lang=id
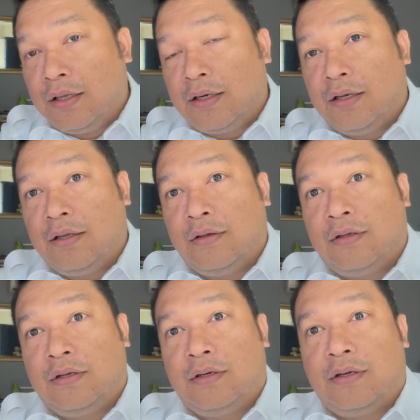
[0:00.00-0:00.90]

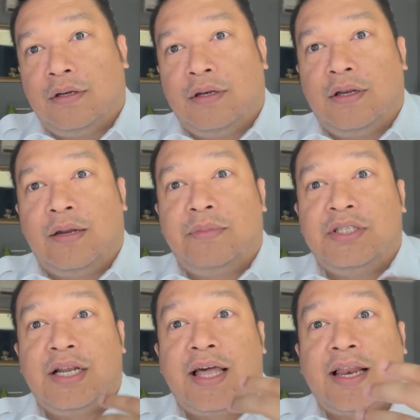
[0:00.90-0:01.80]
nah, dan
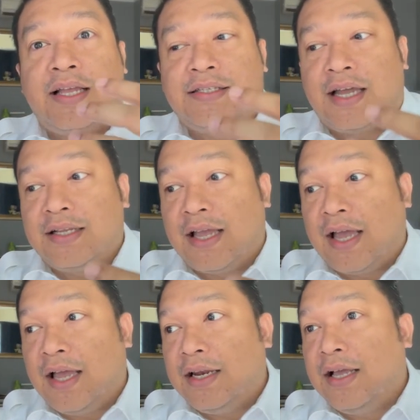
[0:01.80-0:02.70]
mencelaraskannya